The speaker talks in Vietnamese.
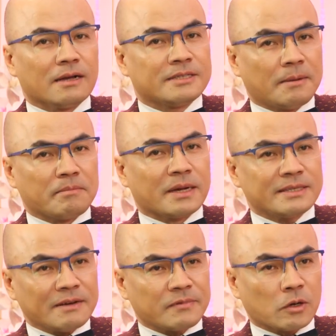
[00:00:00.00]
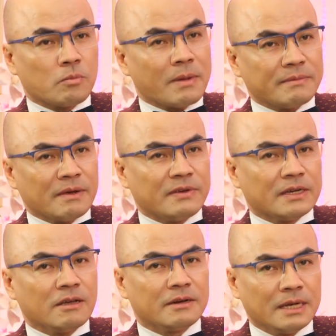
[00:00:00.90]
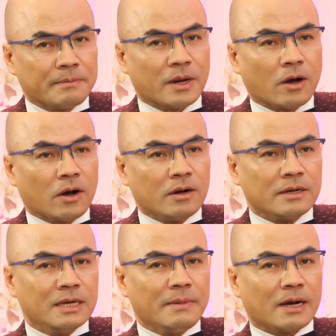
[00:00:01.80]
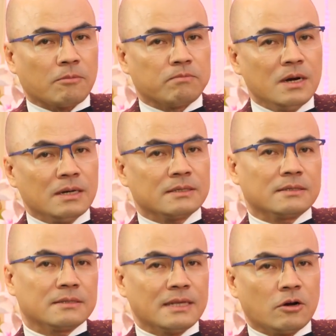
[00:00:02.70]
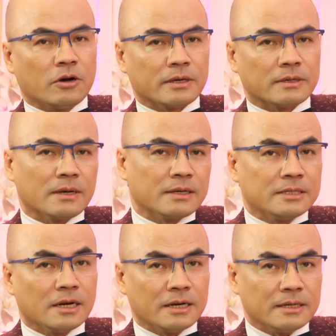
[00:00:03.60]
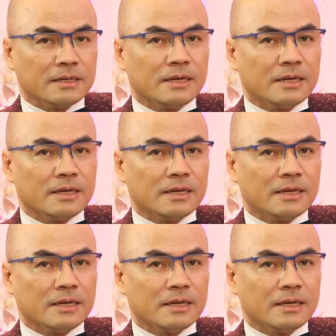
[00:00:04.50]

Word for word: chậm mà chắc là cũng may, bởi vì cái thời điểm đó khi mà Ngọc bước ra khỏi trường ấy